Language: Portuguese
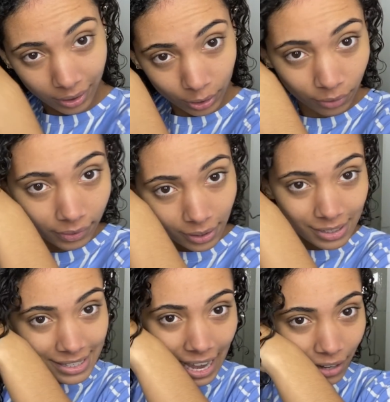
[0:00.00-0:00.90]
Tô falando
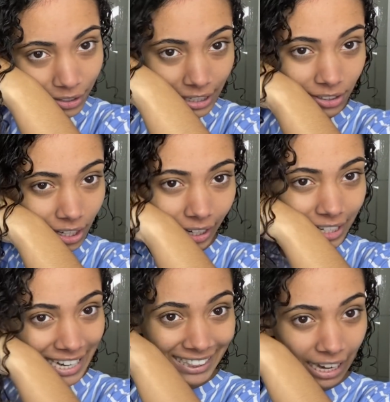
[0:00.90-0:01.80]
sério, gente. Olha que
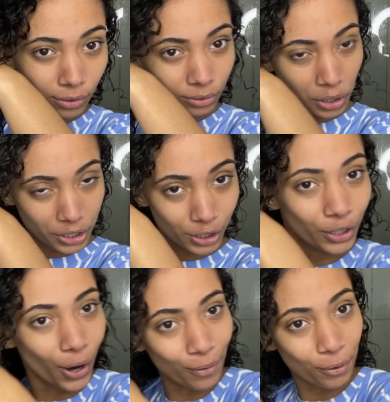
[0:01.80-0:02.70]
já tá com nó de
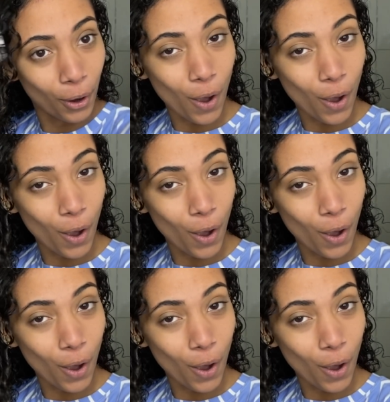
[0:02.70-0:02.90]
novo.